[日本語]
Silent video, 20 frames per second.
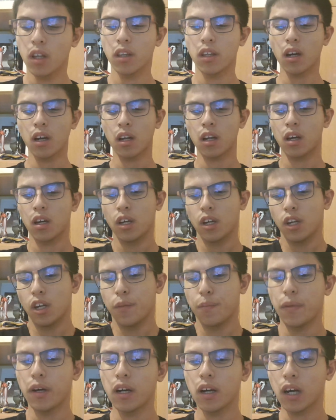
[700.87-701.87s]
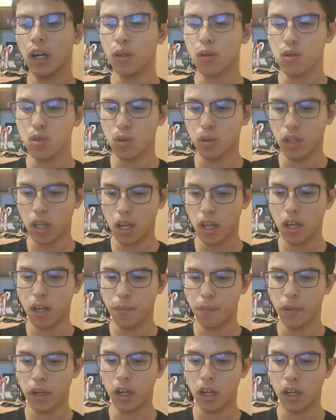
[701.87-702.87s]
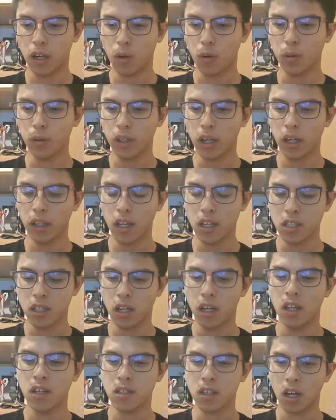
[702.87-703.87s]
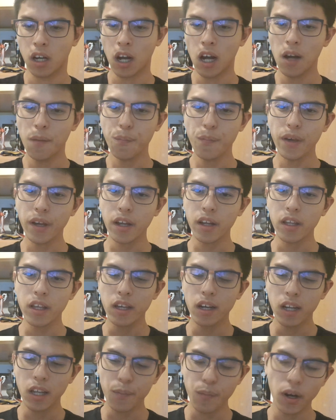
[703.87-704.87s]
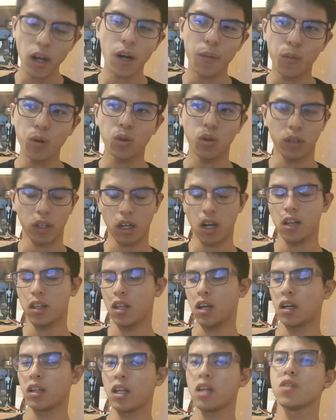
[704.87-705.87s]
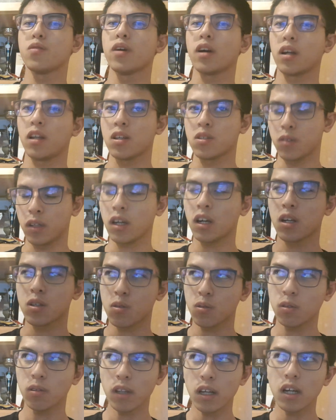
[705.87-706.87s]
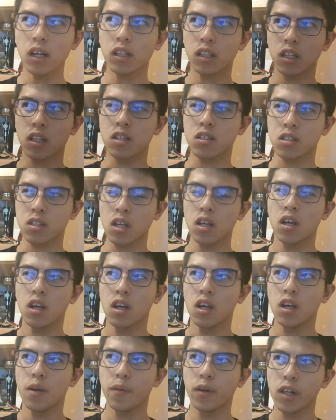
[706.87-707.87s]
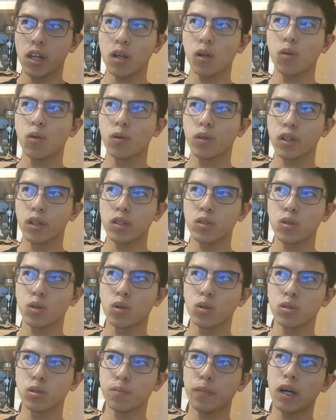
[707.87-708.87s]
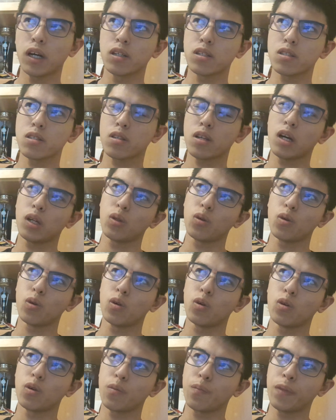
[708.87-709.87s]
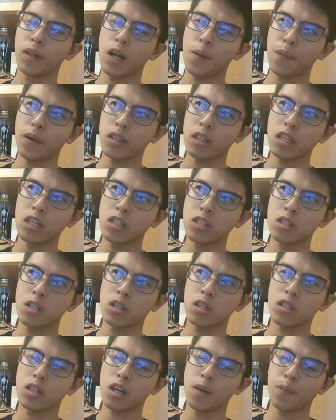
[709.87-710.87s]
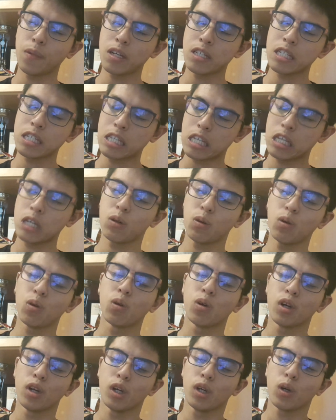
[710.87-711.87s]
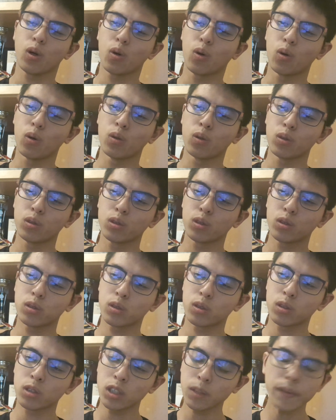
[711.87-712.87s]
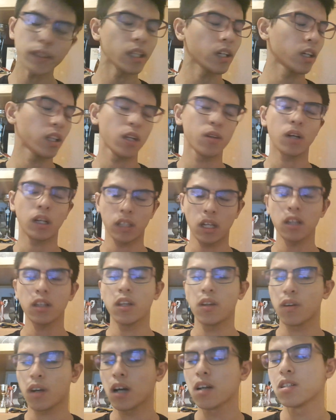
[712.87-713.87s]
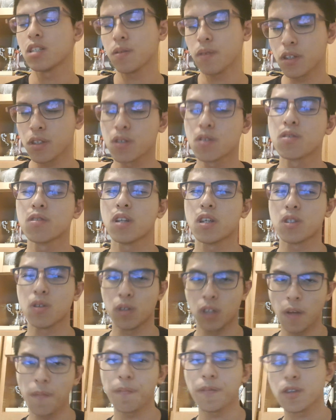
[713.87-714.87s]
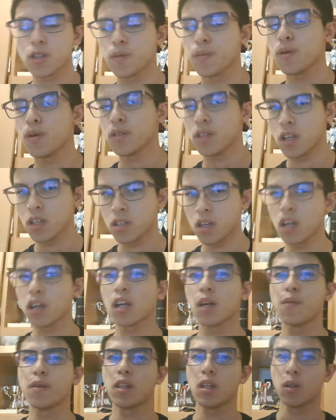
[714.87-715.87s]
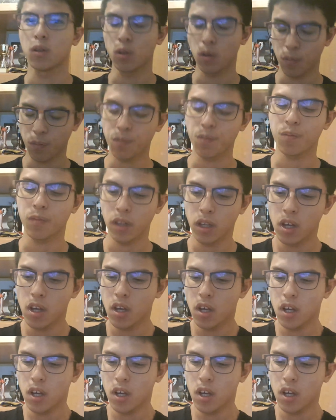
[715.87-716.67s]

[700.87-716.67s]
だから、まあ、彼女ね、まあ、こういった話あれですが、完璧にやれば、もっと高い点が出るわけですだから、その中でですね、まあ、結構、その、まあ、あの、キャパティシ、キャパシティを、こう、詰めてきてるかなっていう感じはするんですよね。シミューン選手、演技見てると。うん。